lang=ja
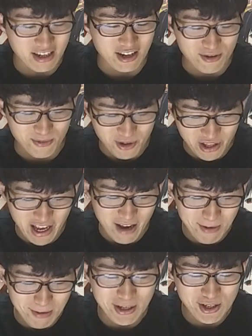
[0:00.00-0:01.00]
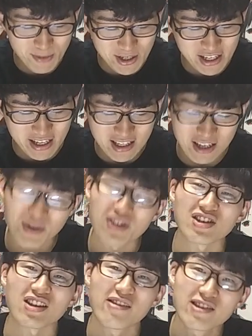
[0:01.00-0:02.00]
れどもね。まあまあ、ひとまず原作ンと
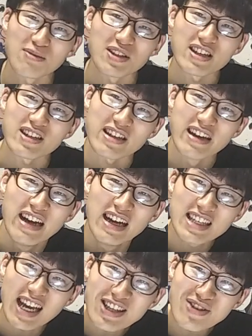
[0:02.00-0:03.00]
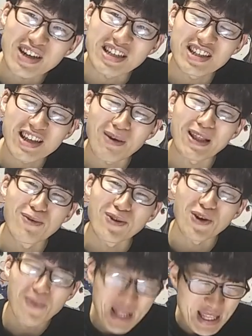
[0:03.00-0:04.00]
しては楽しみにしたいし、最終巻実はまだ僕
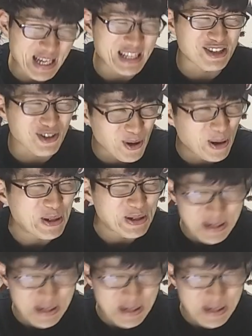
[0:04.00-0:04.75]
読めてないんで、ちょっと、